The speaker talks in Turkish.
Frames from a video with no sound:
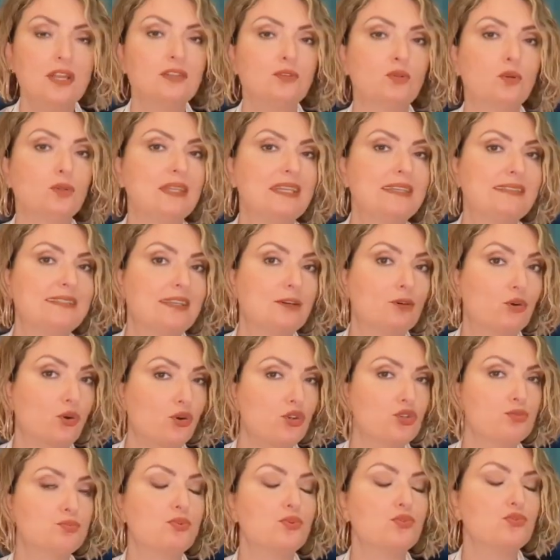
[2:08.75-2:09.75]
Dolayısıyla
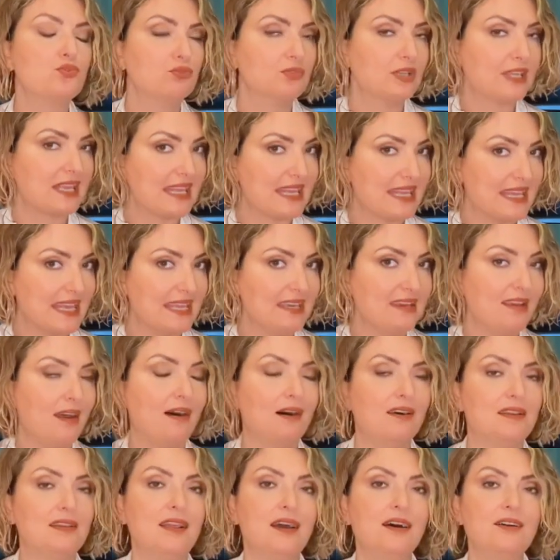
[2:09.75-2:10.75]
koç burcundaki yeni
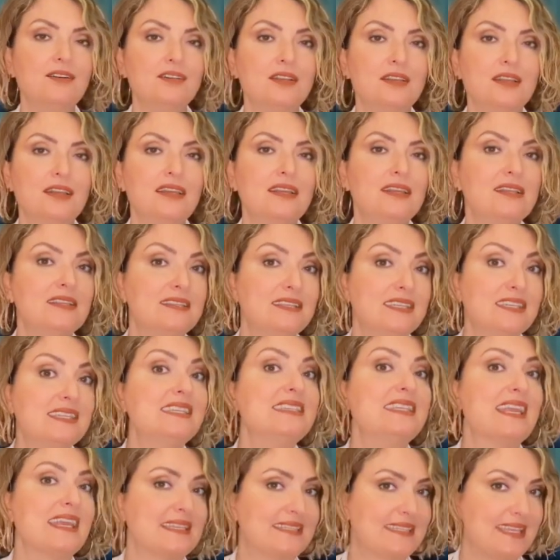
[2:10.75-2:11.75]
aylar
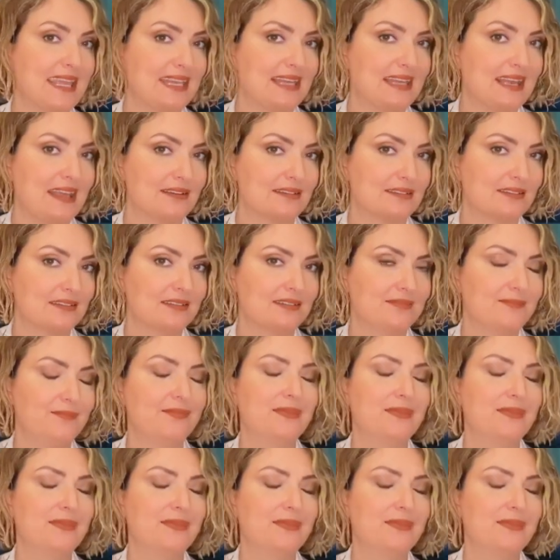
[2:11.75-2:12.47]
sizi destekler.